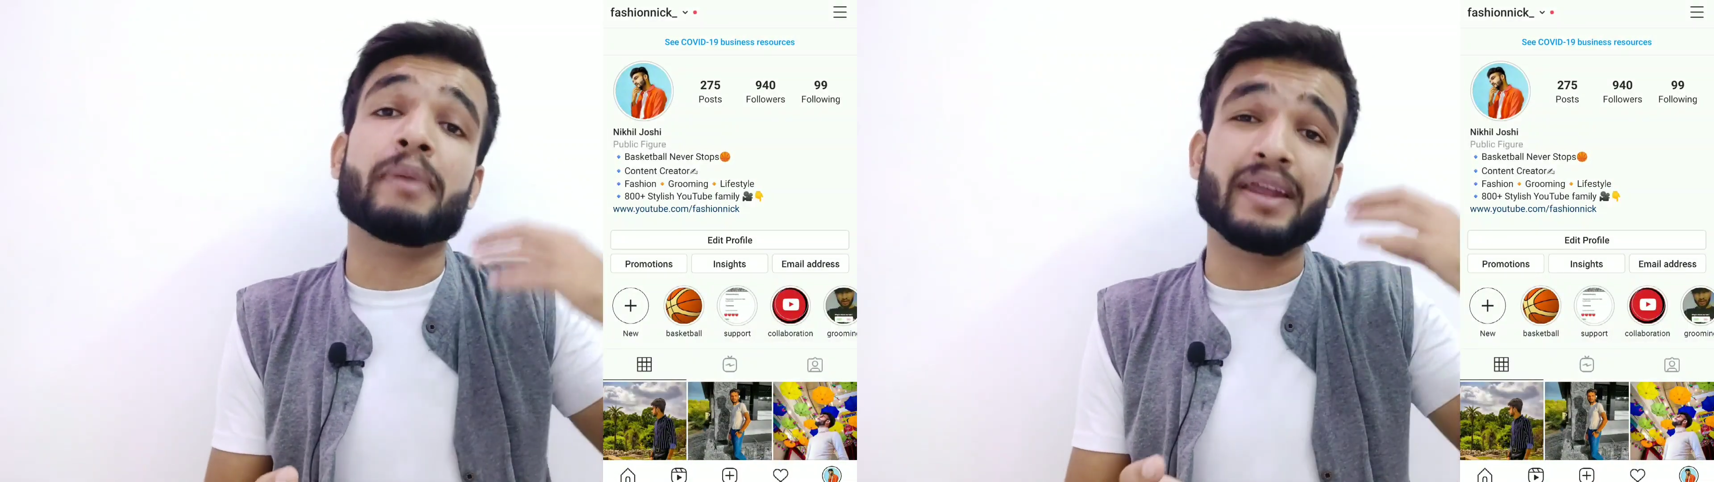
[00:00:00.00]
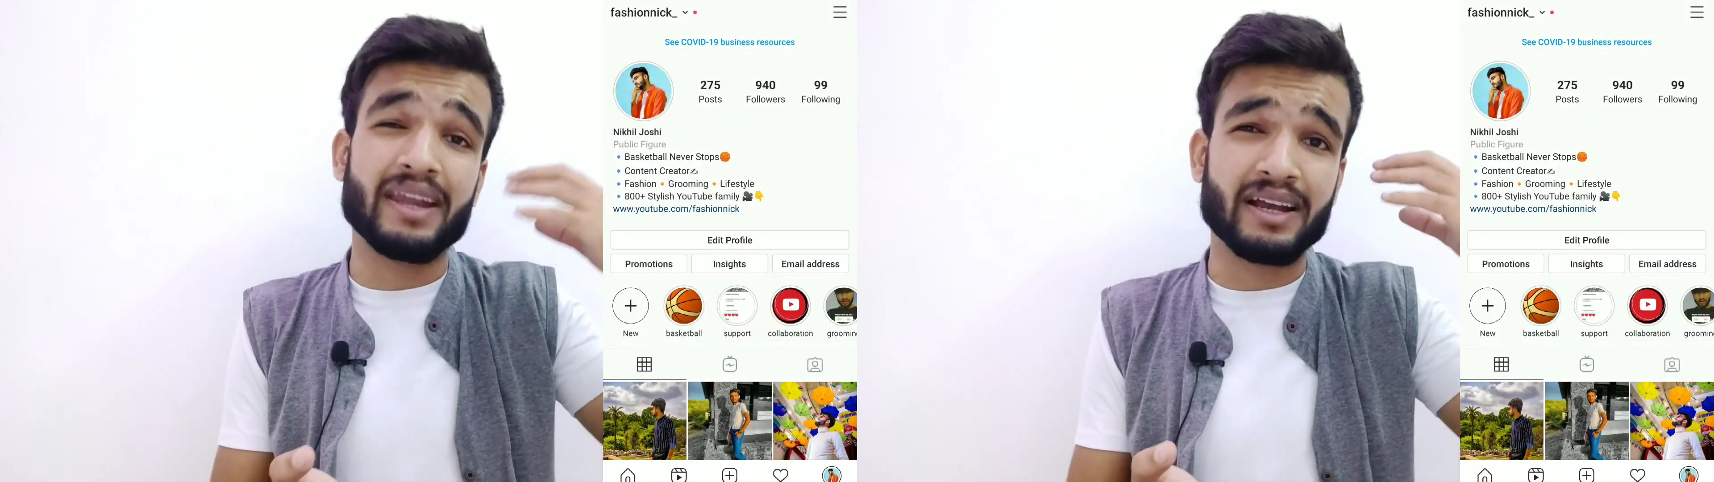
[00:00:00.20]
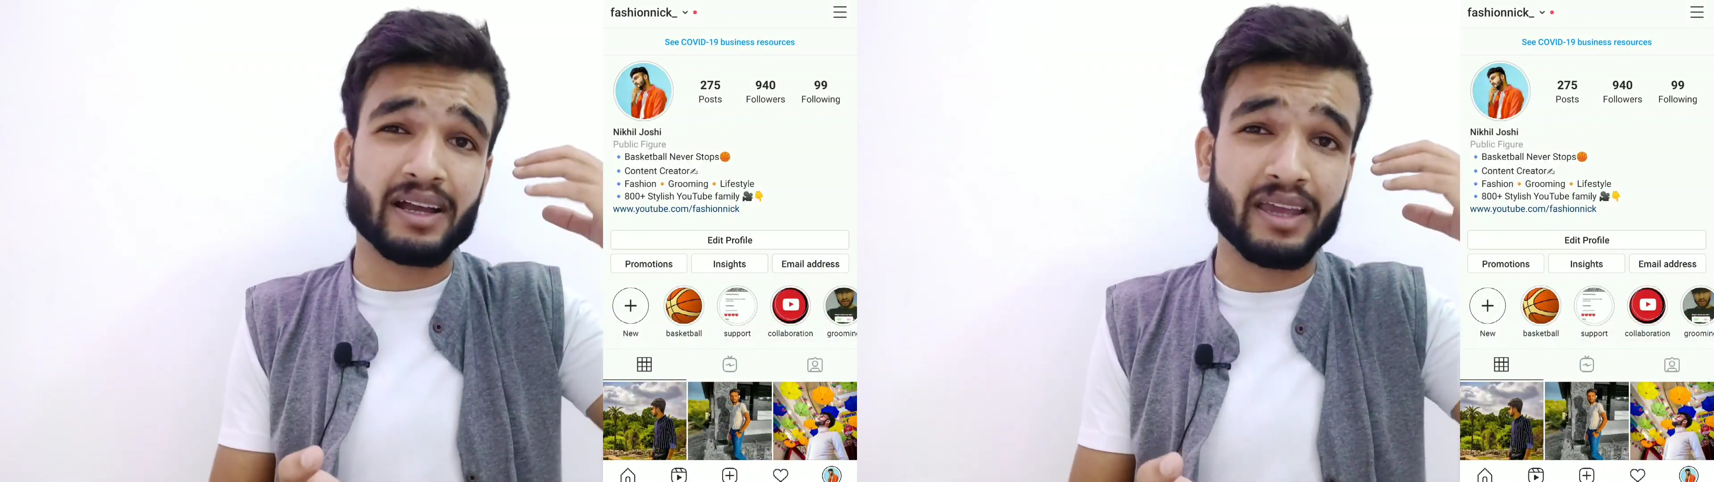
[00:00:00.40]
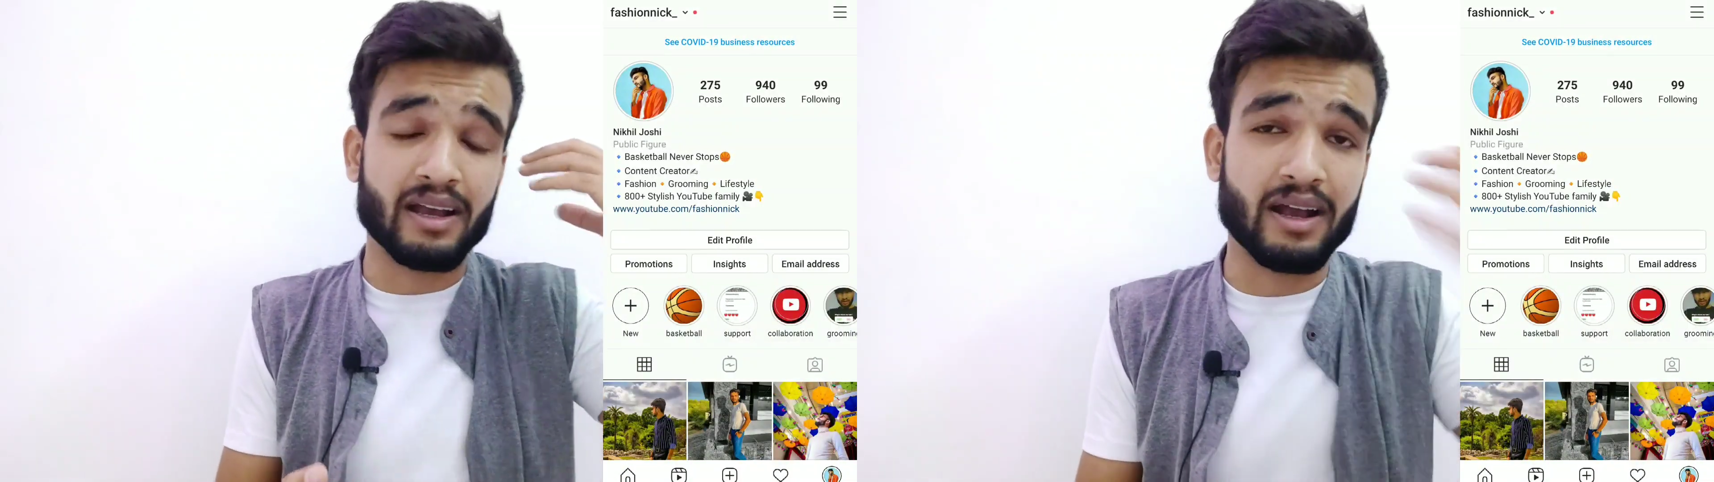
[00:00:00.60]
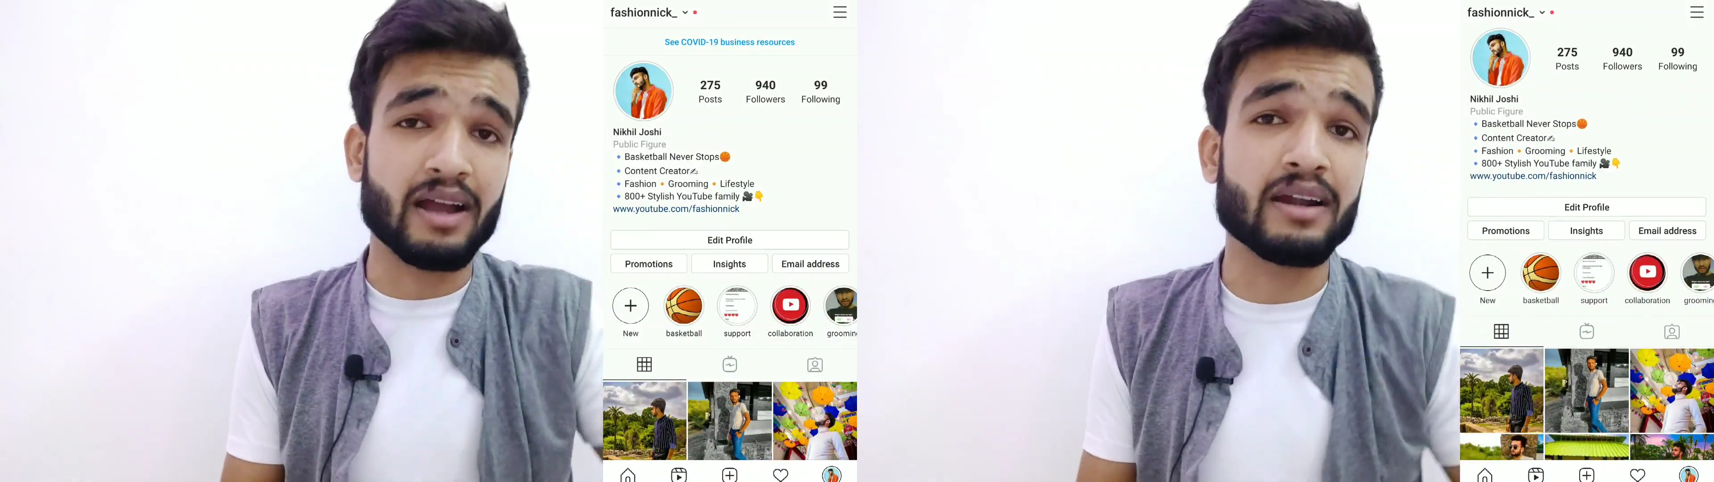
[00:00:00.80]
पहनने का
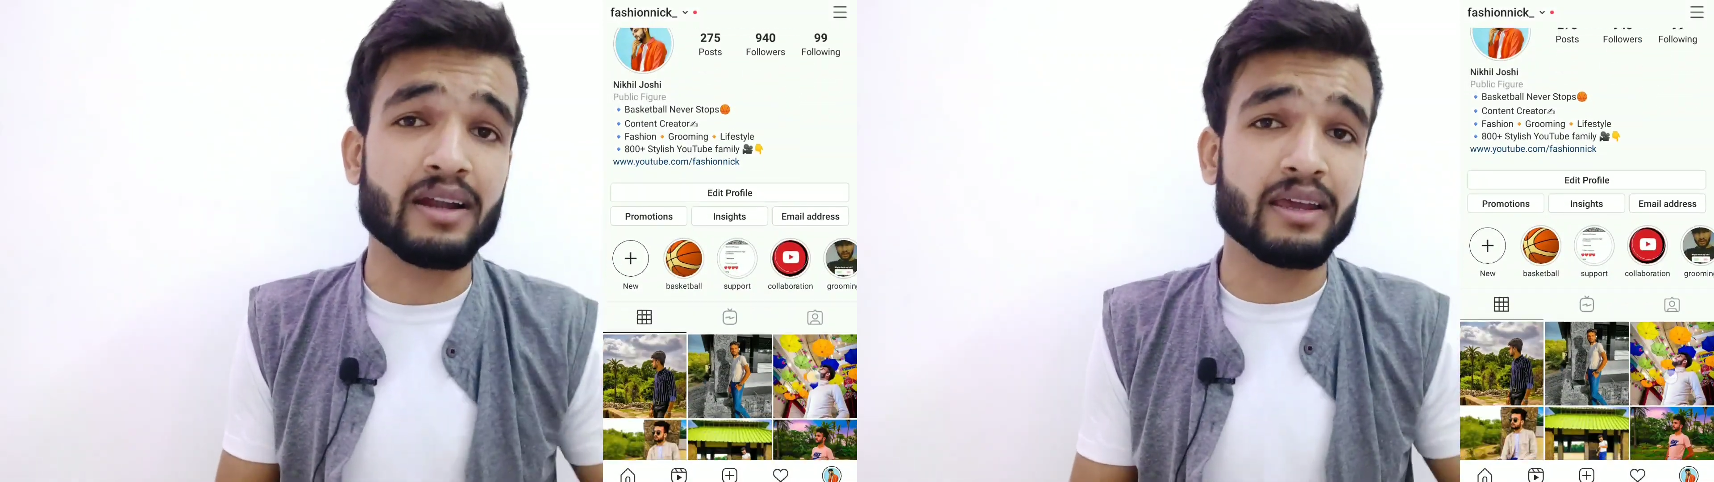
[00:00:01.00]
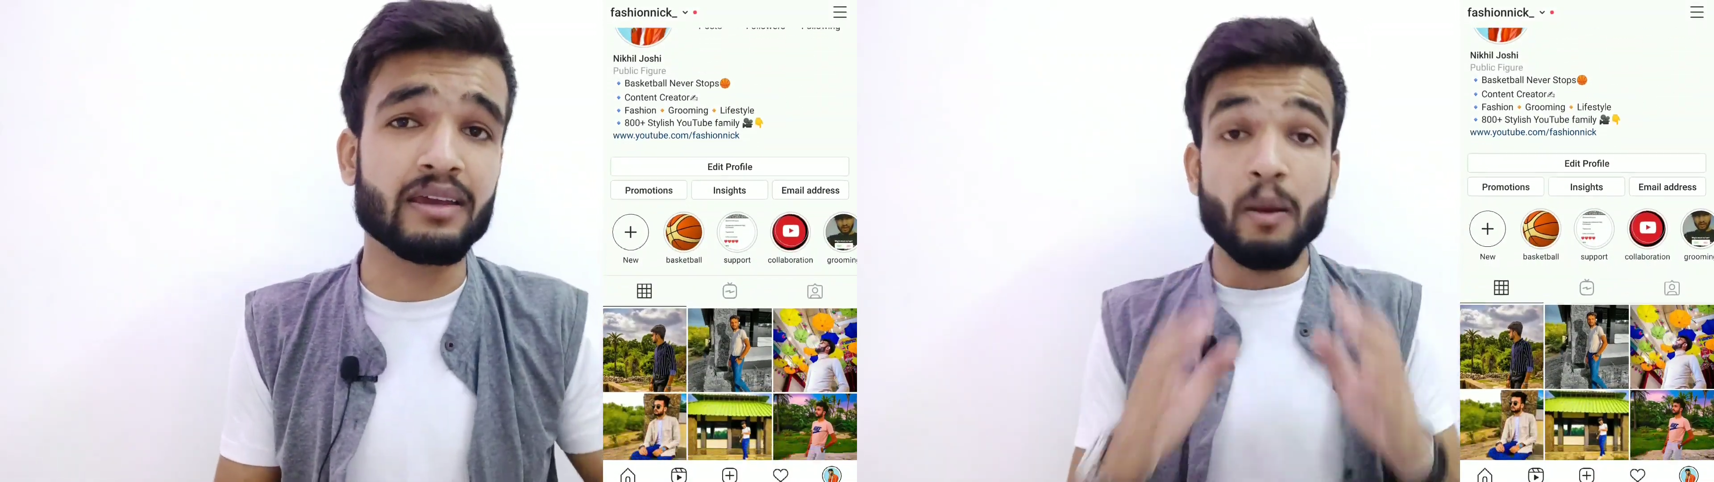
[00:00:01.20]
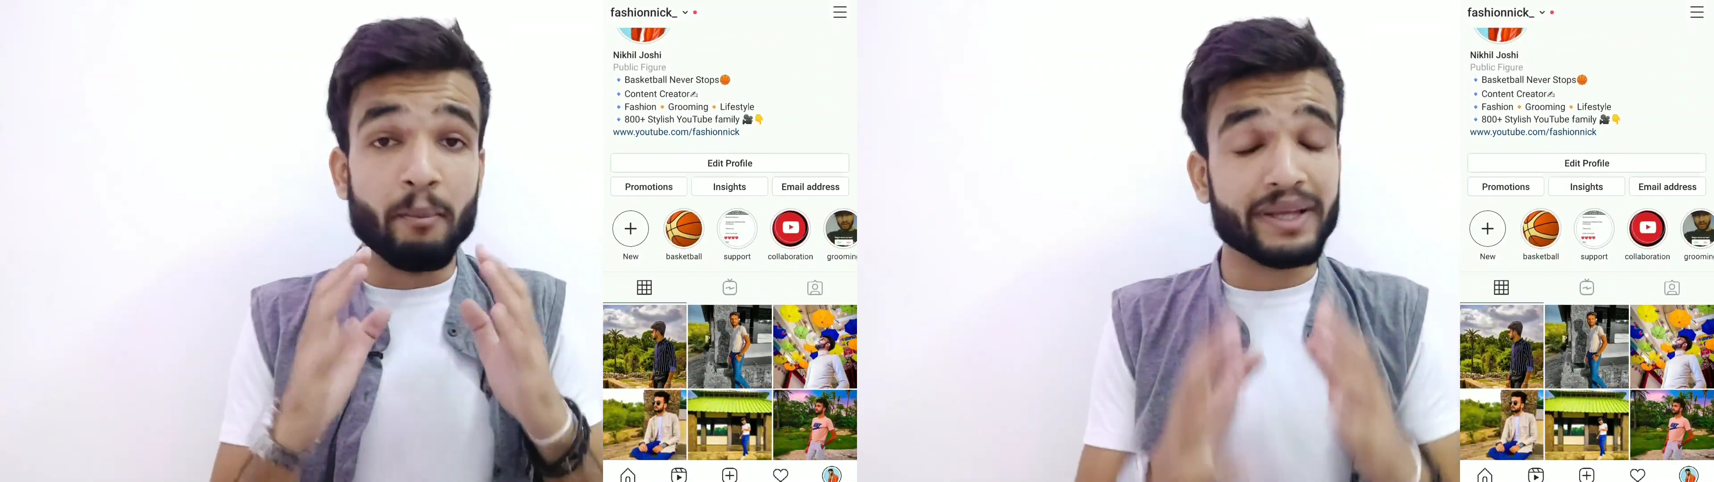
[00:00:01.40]
क्या कारण है